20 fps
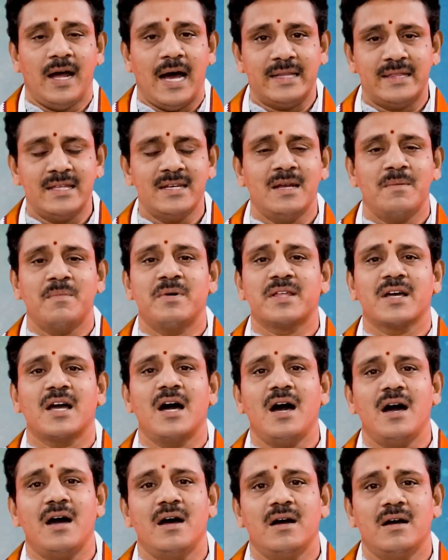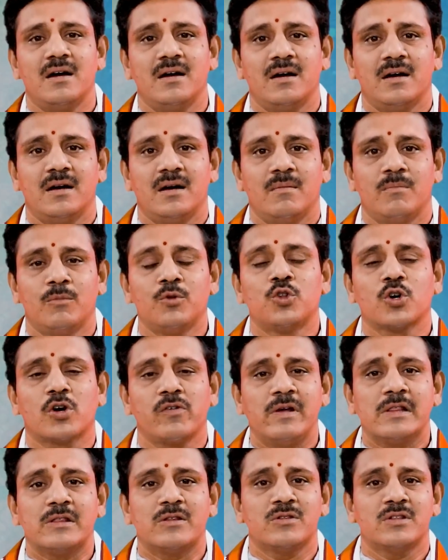అతి నెమ్మదిగా ముందుకు
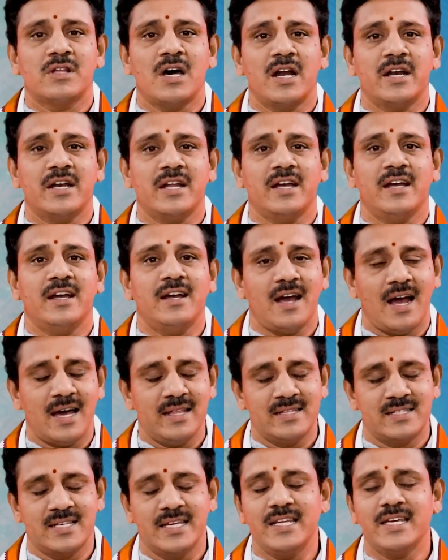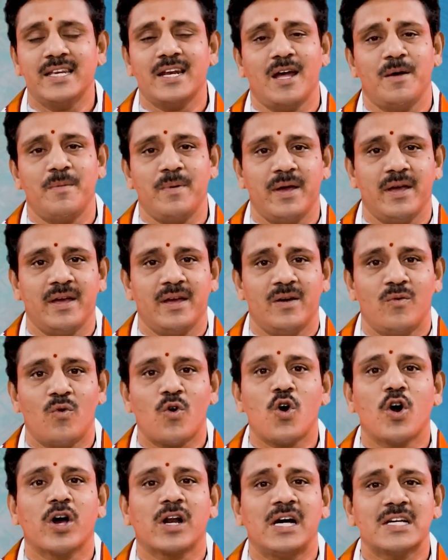వెళ్తుందా అంటే అది శని గ్రహమే
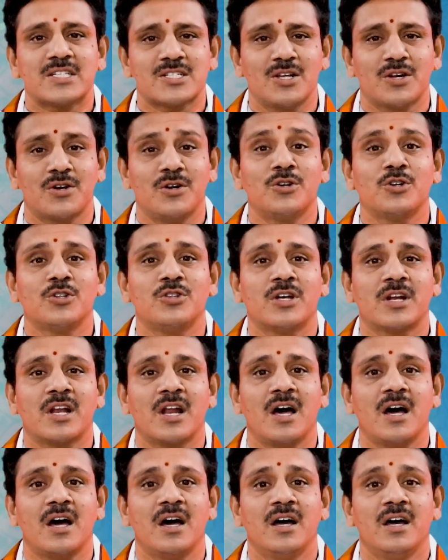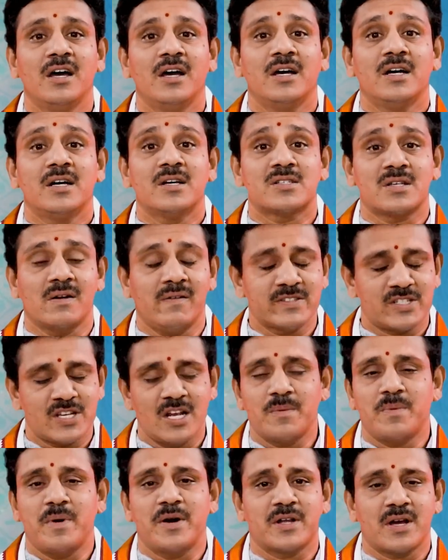ఒక్కొక్క రాశిలో రెండున్నర
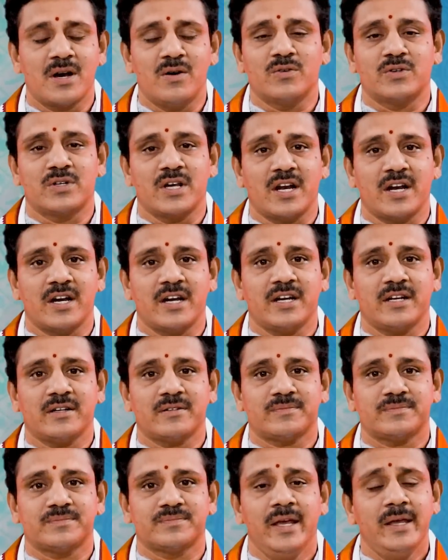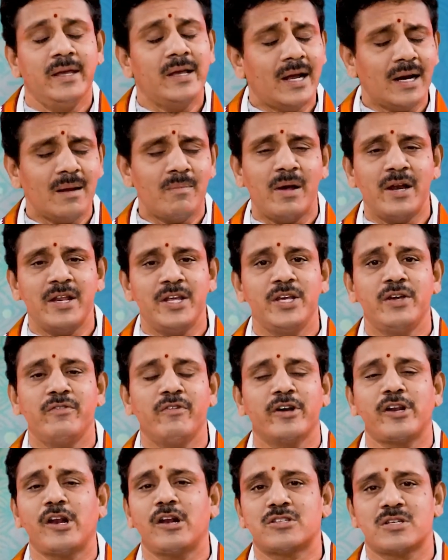సంవత్సరాల పాటుగా ఉంటారండి ఇక్కడ మనం ఈ
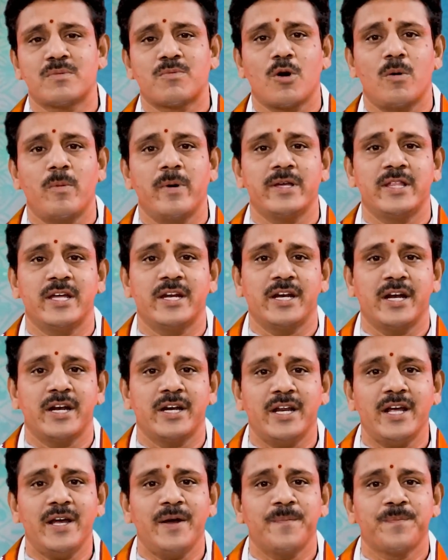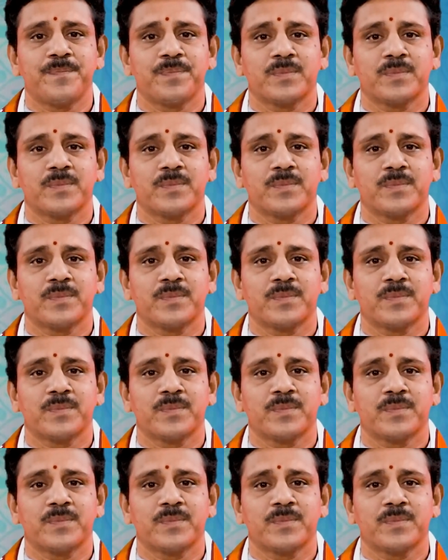వీడియోలో చెప్పుకోబోయేది ఏంటంటే